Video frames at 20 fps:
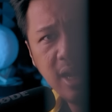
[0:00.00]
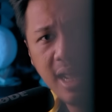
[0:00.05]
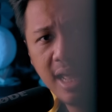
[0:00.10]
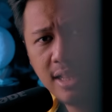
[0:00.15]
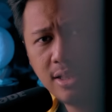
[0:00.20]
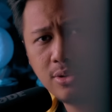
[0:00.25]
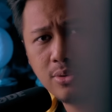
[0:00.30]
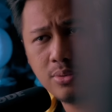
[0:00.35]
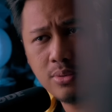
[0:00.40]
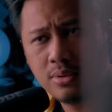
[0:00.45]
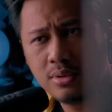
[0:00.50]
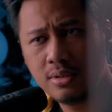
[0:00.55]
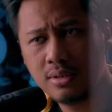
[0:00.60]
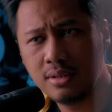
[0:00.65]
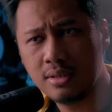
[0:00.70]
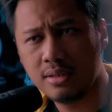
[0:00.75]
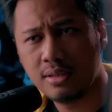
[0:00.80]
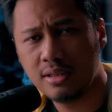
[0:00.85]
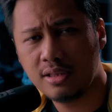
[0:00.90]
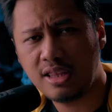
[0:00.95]
hantu,
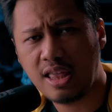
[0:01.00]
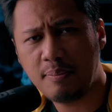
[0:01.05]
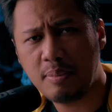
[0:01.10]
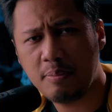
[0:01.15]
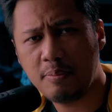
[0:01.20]
tapi